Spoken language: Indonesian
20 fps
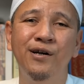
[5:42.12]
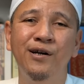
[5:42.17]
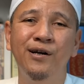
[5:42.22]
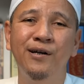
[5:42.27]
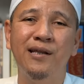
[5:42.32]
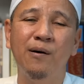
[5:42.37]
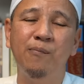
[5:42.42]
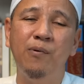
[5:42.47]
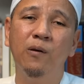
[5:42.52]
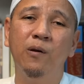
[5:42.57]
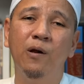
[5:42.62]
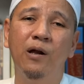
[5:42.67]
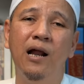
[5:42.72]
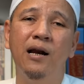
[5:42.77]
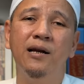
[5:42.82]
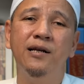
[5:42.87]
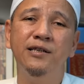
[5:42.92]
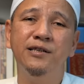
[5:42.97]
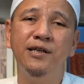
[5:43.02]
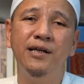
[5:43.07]
tapi
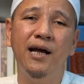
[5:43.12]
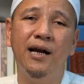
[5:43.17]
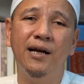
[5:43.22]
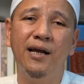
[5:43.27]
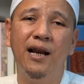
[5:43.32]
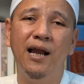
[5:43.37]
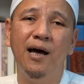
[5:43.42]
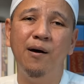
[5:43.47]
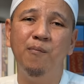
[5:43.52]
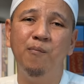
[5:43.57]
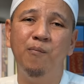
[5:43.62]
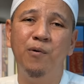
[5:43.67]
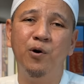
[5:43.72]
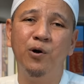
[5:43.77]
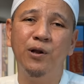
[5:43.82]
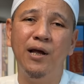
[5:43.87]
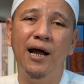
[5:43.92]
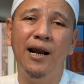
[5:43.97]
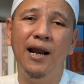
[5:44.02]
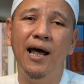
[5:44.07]
dolal di sini adalah
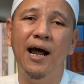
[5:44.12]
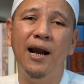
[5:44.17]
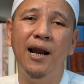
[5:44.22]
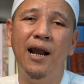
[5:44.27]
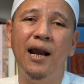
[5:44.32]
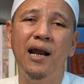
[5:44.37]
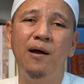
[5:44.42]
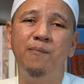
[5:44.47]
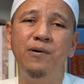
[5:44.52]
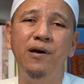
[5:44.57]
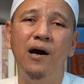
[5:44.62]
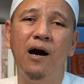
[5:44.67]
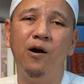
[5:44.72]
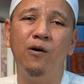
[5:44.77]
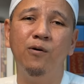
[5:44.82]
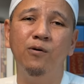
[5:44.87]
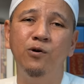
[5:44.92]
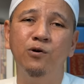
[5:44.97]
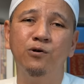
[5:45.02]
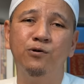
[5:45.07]
menurut anak-anak Nabi
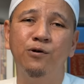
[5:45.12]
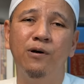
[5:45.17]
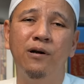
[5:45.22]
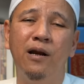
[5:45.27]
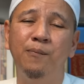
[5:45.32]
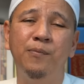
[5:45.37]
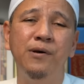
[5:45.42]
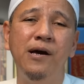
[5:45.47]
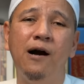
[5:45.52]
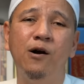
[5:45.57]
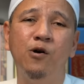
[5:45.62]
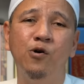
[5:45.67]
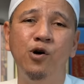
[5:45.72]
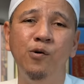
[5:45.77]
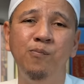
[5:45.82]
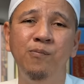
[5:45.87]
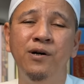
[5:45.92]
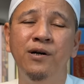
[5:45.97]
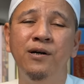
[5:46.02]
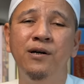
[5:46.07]
Yusuf, Nabi
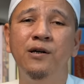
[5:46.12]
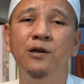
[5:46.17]
Yakub,